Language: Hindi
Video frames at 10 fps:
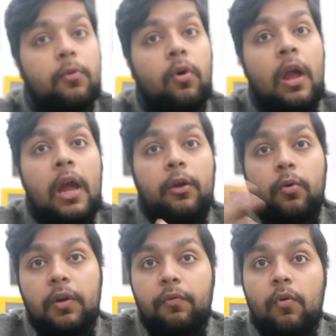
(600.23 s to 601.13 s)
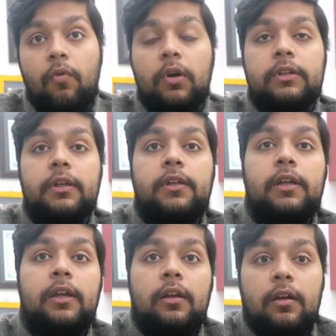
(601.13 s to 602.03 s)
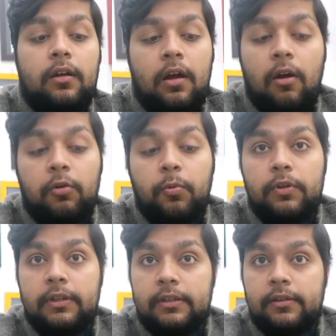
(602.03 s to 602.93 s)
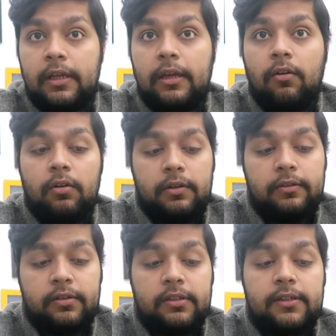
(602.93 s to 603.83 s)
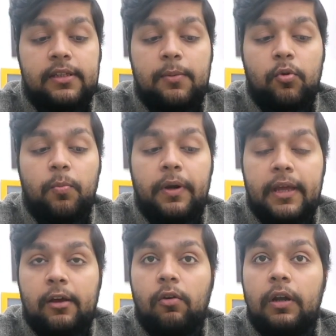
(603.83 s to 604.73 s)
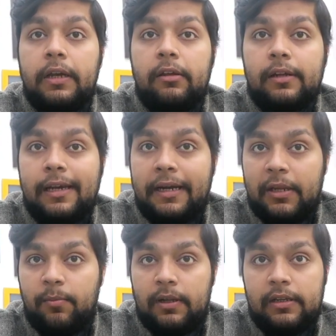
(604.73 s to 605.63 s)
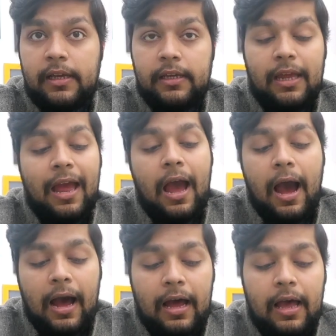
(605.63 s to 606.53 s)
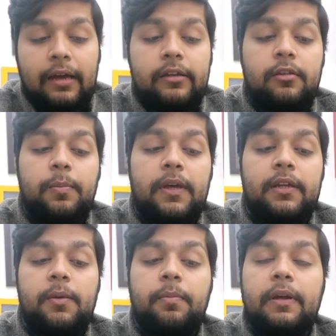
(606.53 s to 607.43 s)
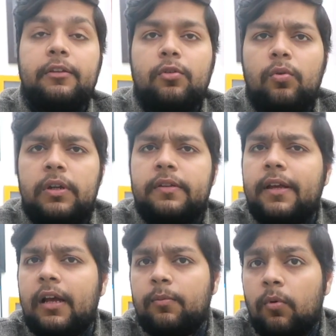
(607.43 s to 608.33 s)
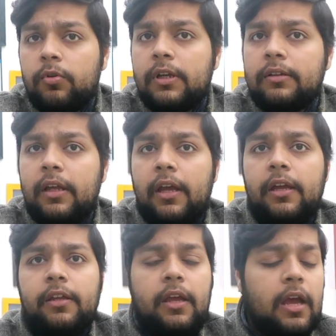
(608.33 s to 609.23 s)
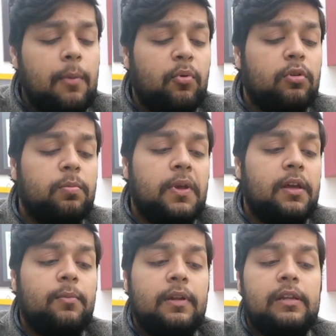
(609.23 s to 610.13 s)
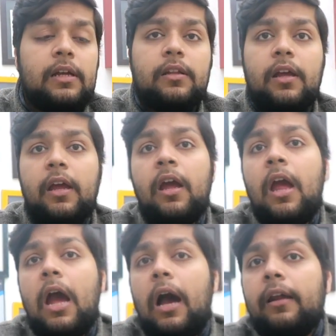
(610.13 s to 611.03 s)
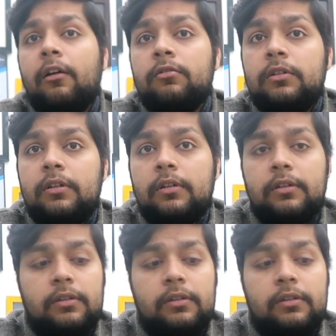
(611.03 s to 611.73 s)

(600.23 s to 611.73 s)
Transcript: आपको ट्वेंटी फोर तक की आउटपुट दे देते हैं और इससे ज़्यादा आपको बढ़िया क्वालिटी और क्लैरिटी मिल जाएगी हाँ अगर इस स्पीकर के प्राइस थोड़े से कम हो जाते हैं ये आपको स्पीकर मिल जाता है अराउंड